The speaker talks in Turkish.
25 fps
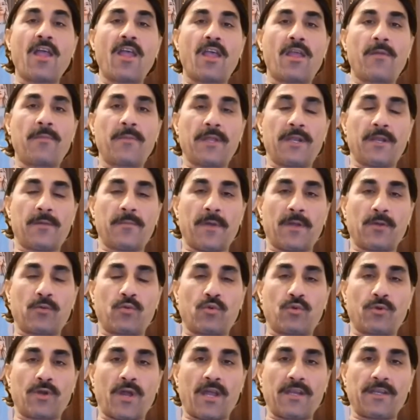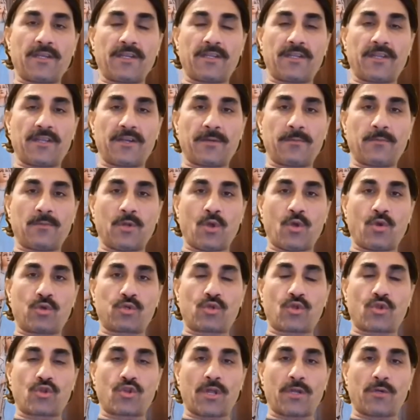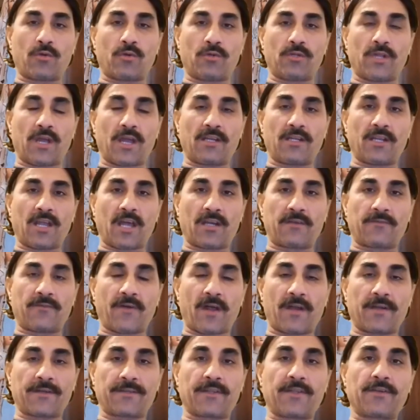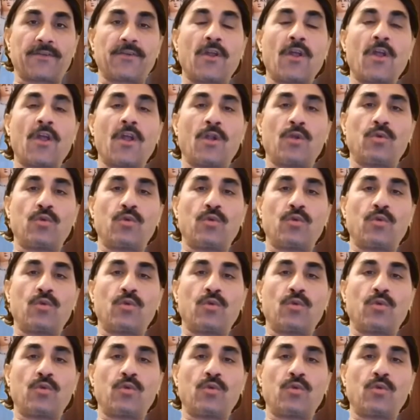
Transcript: hemen hemen Kur'an-ı Kerim'le örtüşen olaylar vardır.